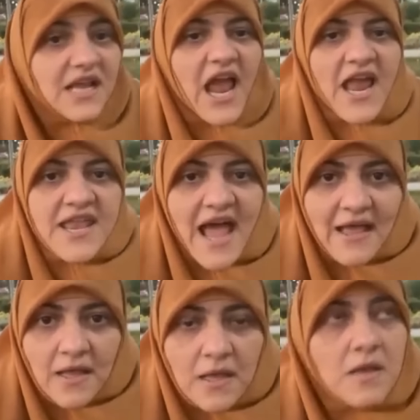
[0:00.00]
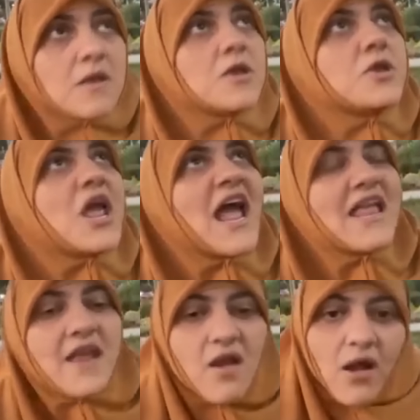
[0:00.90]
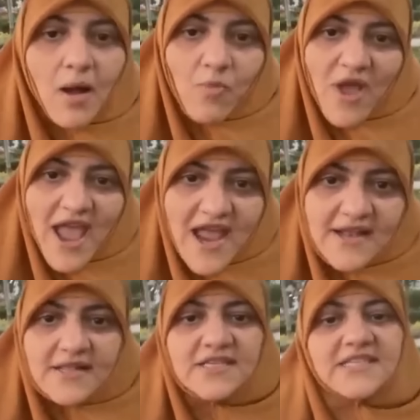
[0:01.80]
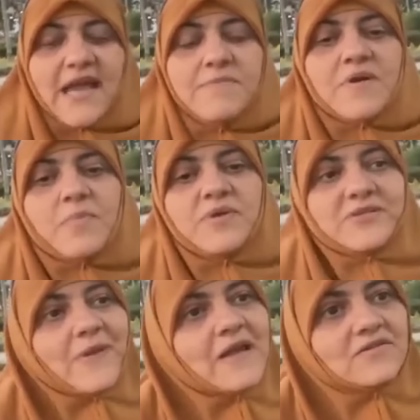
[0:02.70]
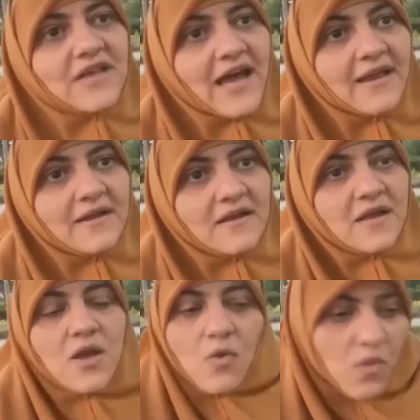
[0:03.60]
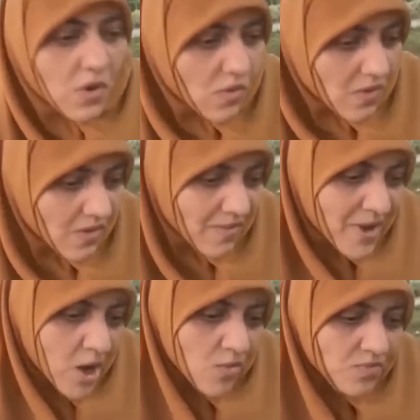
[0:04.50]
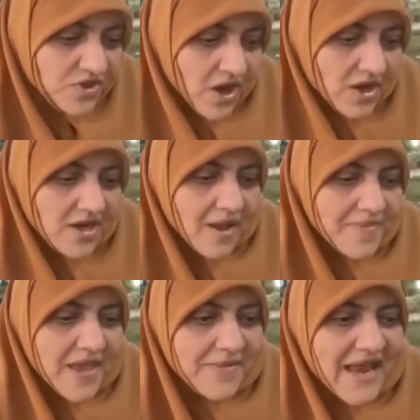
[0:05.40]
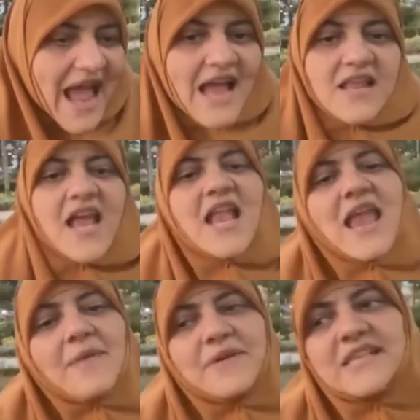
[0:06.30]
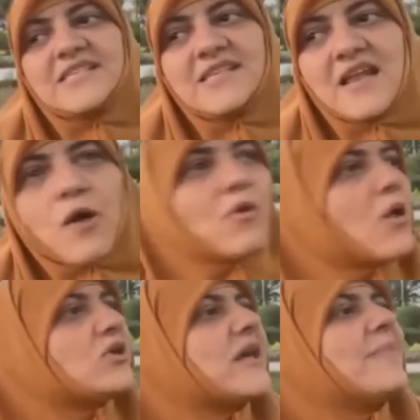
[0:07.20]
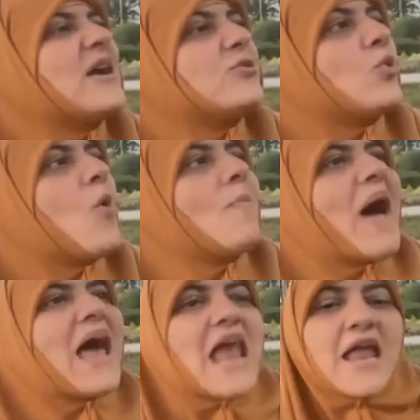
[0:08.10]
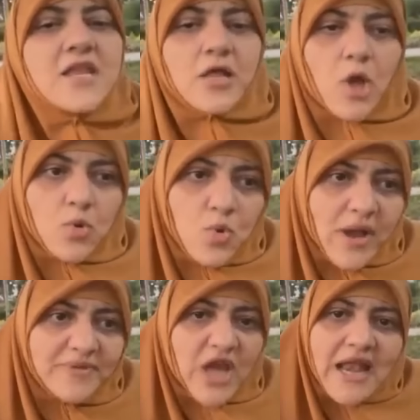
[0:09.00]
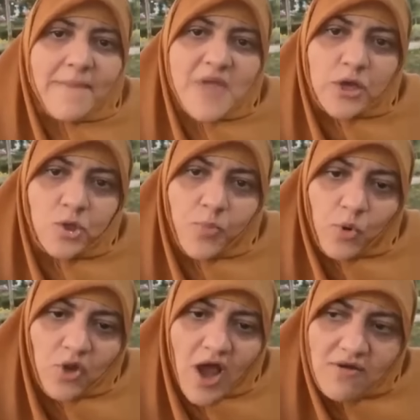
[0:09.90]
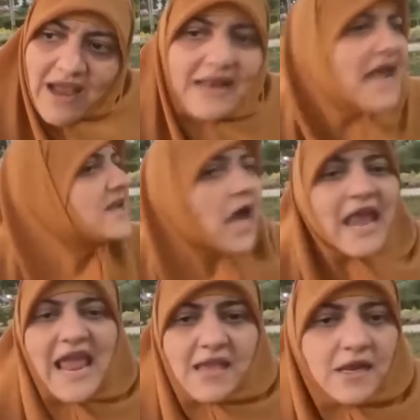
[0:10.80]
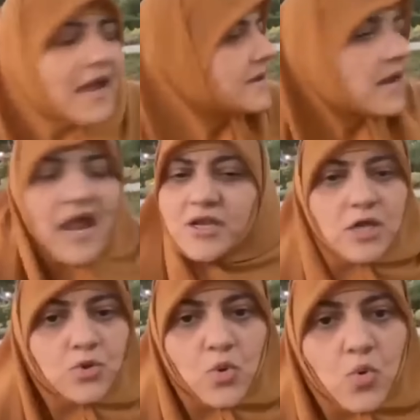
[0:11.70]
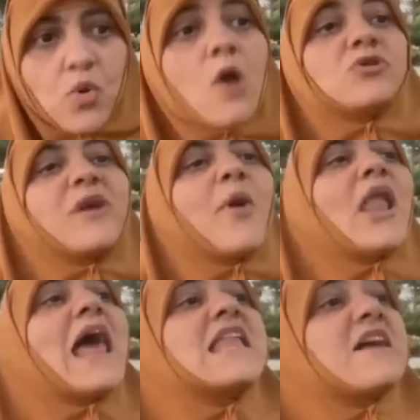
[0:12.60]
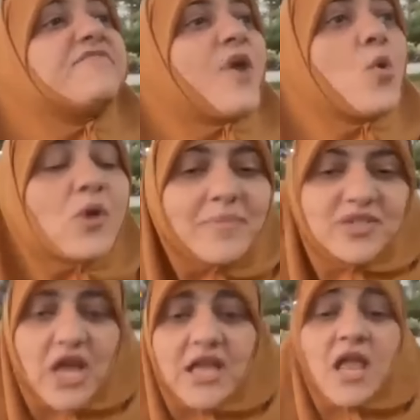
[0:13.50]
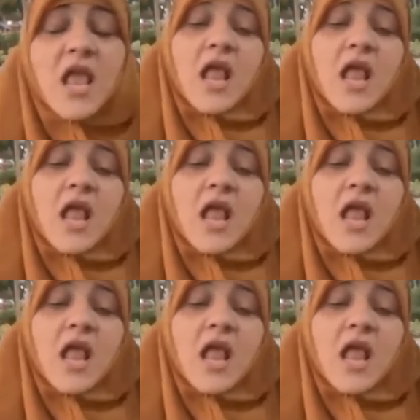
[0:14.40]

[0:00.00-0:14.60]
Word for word: احنا احنا رقم واحد نستعين بربنا سبحانه وتعالى وما هم بضرين به من احد الا باذن الله ولو اجتمعت الامه على ان يضروك بشيء لم يكتبه الله لن عليك لن لن يضروك ولو اجتمعوا على ان ينفعوك بشيء